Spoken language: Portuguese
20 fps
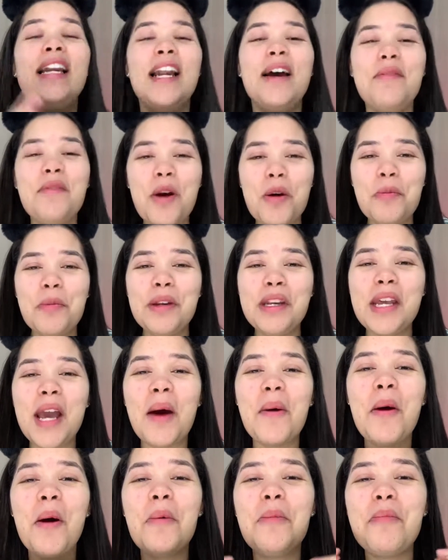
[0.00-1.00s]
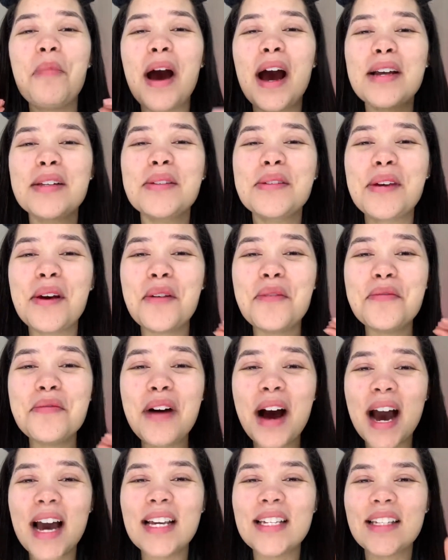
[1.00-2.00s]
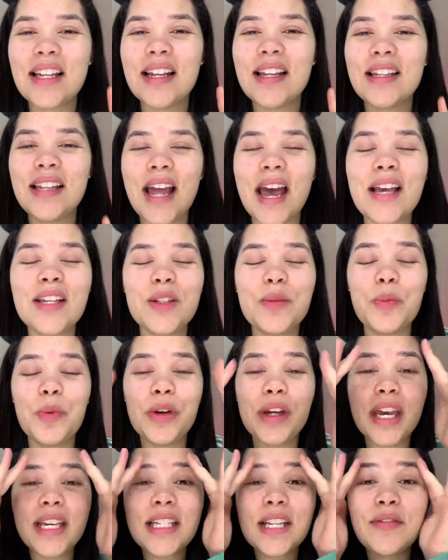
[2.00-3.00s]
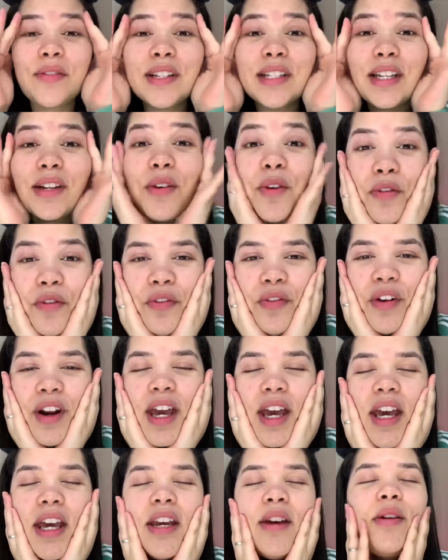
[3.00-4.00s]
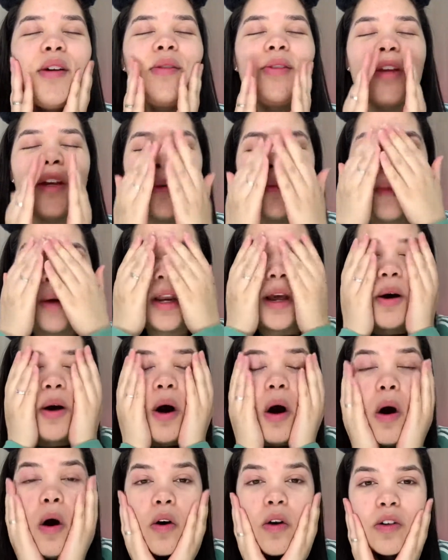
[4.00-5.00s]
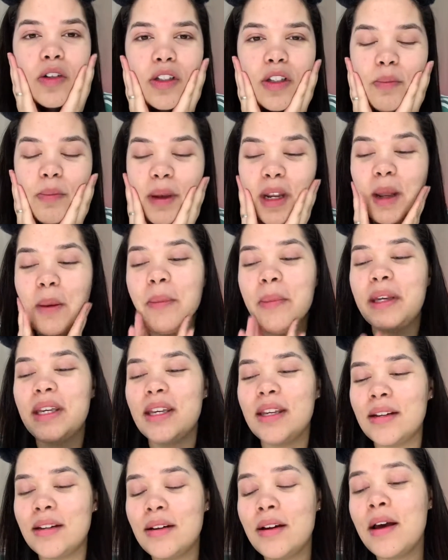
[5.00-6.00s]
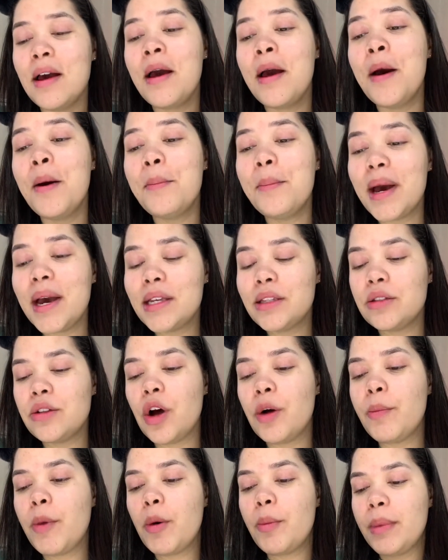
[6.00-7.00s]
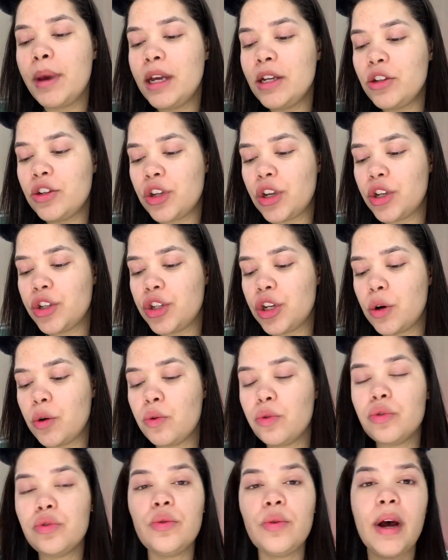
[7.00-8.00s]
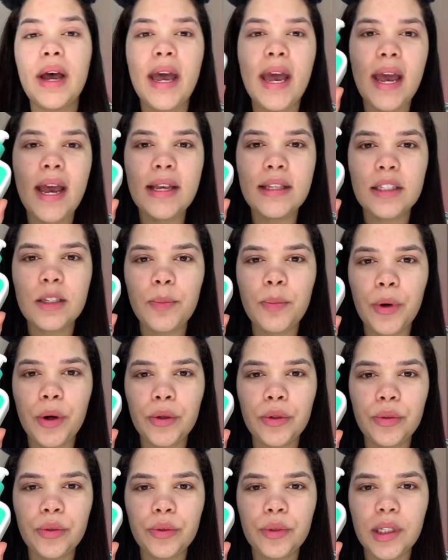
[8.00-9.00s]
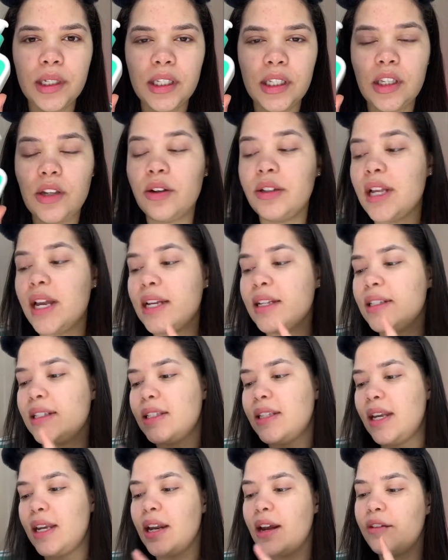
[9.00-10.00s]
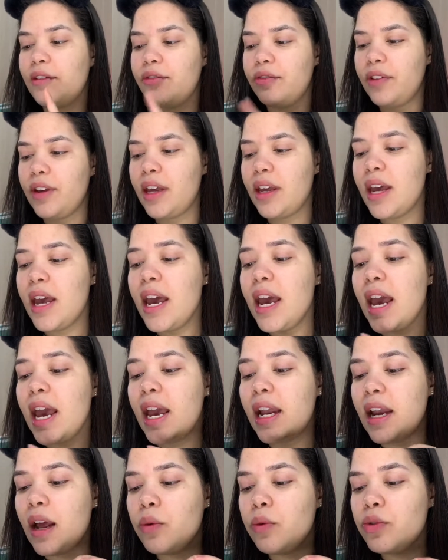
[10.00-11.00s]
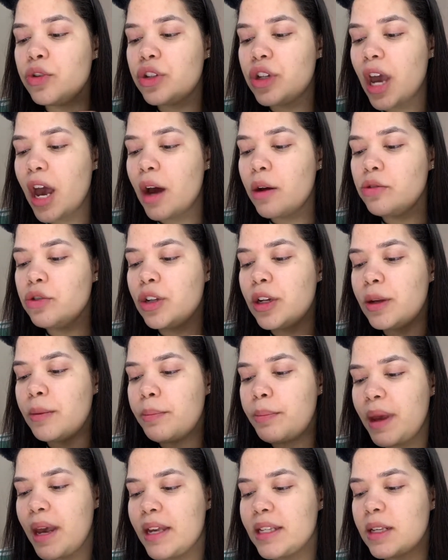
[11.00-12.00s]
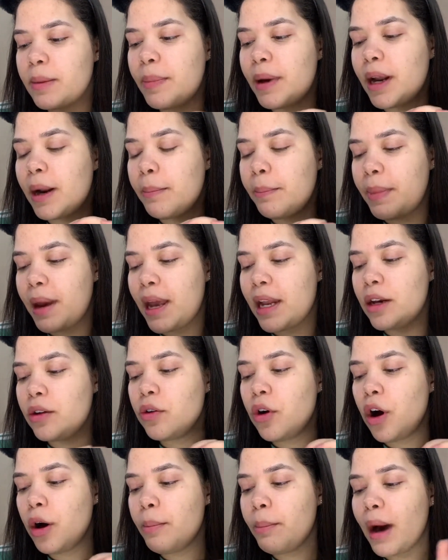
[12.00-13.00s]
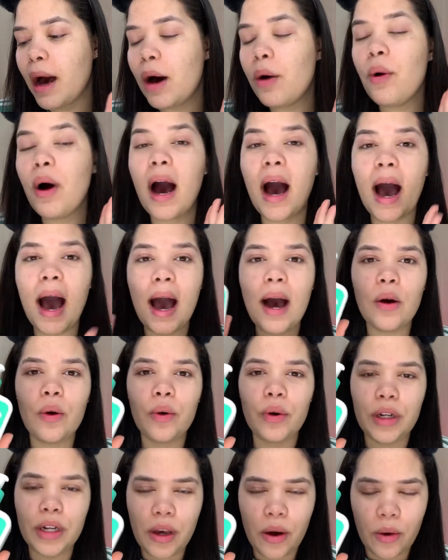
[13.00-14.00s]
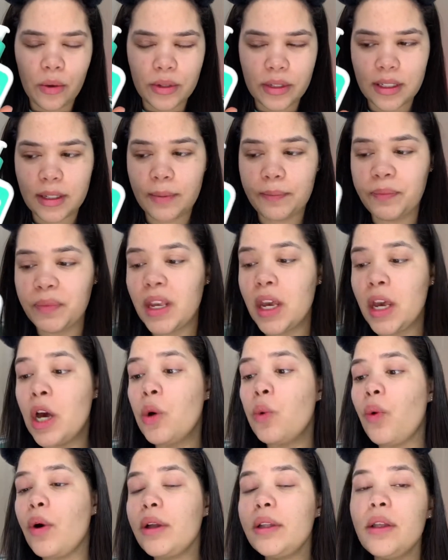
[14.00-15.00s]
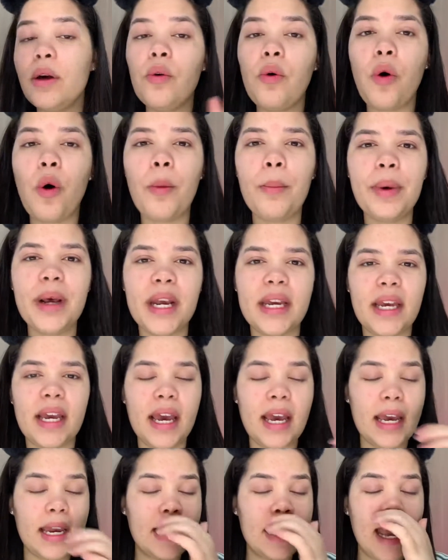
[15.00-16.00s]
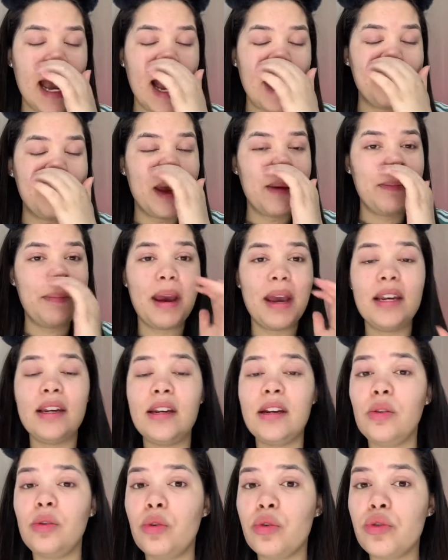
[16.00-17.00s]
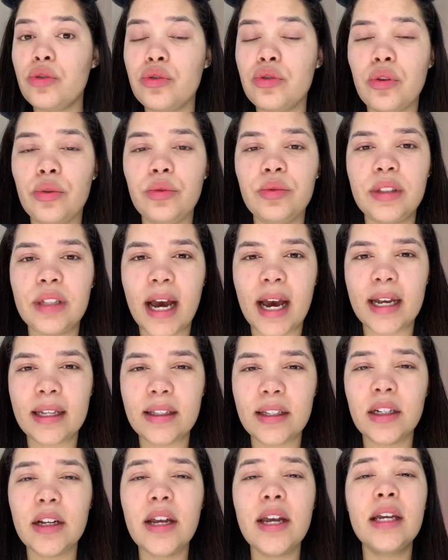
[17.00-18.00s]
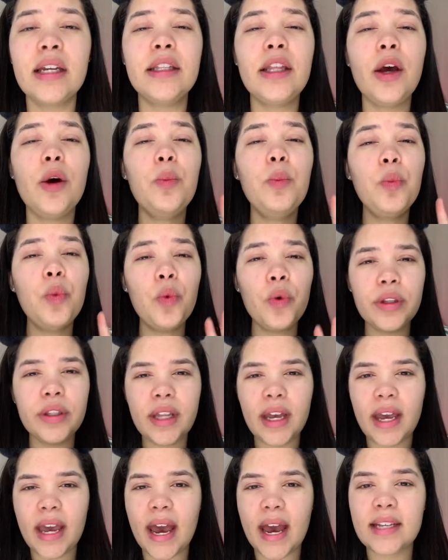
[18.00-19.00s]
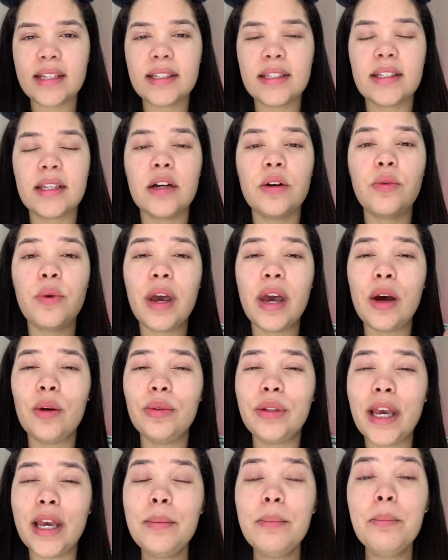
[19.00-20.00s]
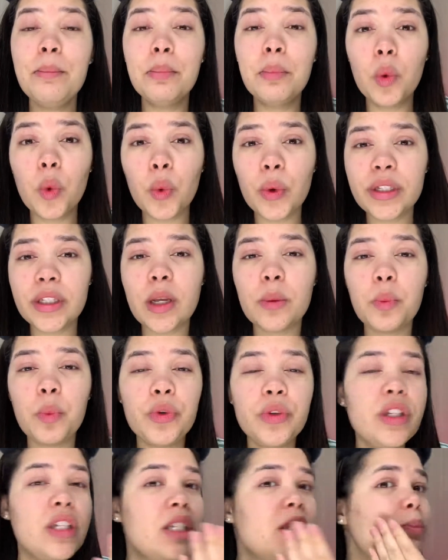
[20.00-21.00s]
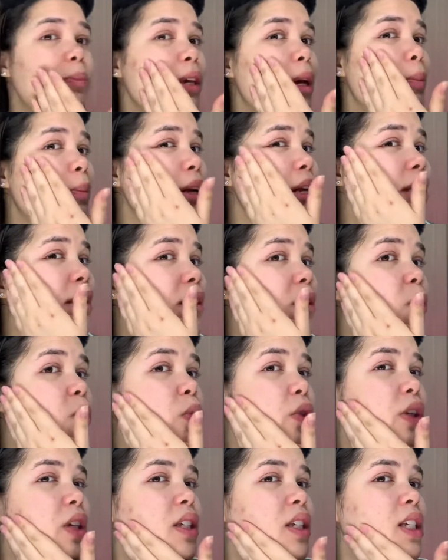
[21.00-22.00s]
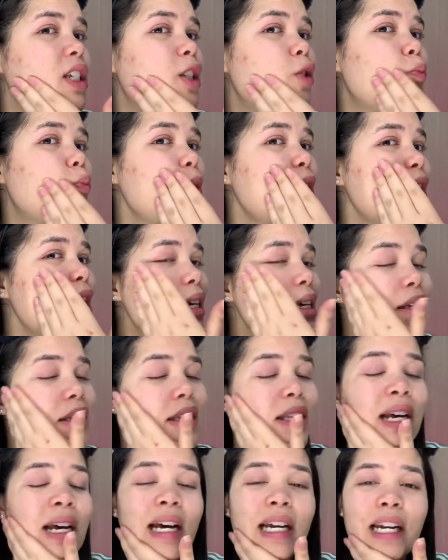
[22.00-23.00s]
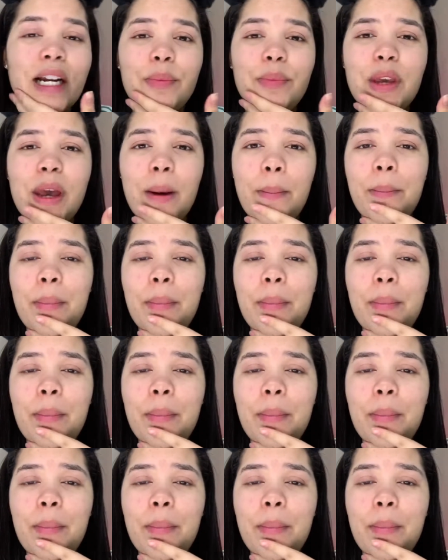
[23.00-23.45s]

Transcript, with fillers: Na minha opinião, é o passo que eu mais detesto, porque está fazendo frio e eu tenho que molhar o rosto pela manhã. Mas normalmente, gente, eu uso esse produto aqui, ó, da CeraVe. Ele é um gel de limpeza para pele normal a oleosa. Quando eu comprei ele, a minha pele não gostou nada, deu muita reação, eu dei muita, muita espinha, apareceu muitas espinhas na minha